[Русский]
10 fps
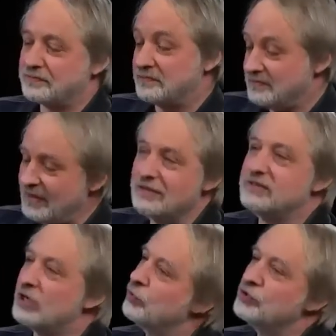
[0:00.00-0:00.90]
Угу.
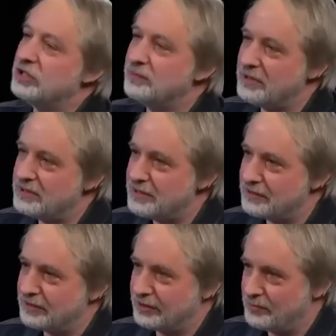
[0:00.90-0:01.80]
Захочет ли
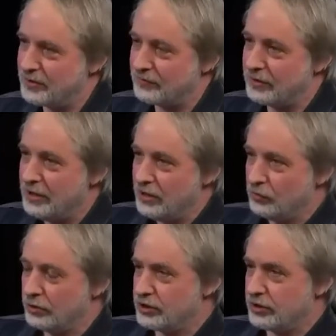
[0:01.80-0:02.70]
президент, это первое.
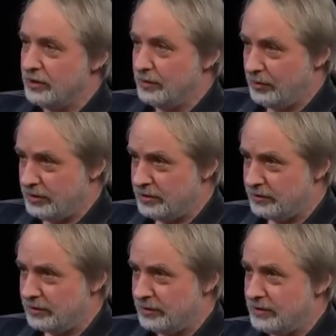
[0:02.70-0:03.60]
У нас же
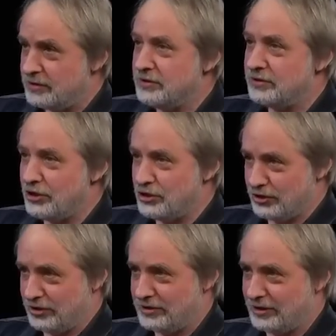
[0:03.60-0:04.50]
президента
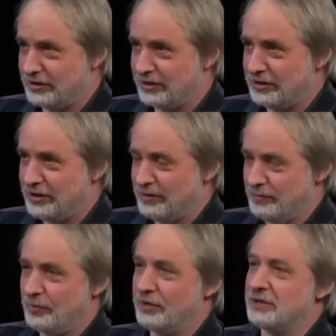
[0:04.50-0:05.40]
центричная страна.
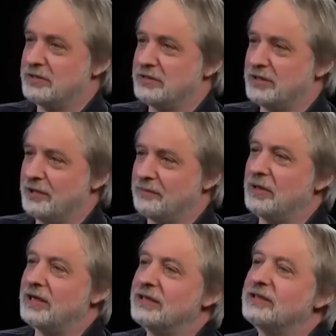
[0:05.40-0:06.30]
Мы прекрасно знаем,
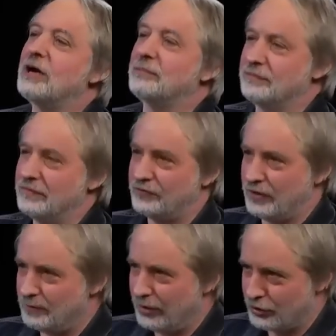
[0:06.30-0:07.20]
пока там, в
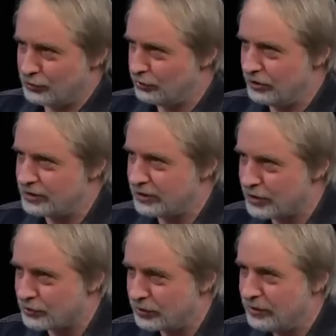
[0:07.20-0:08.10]
Кремле, что-то не
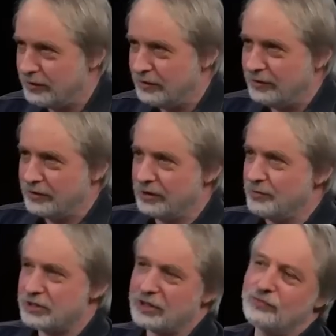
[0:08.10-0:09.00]
скажут, на
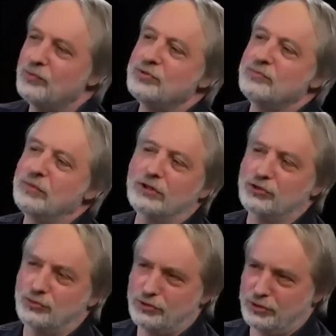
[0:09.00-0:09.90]
местах, в общем,
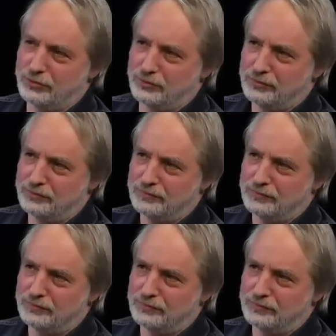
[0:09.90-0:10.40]
мало что делают.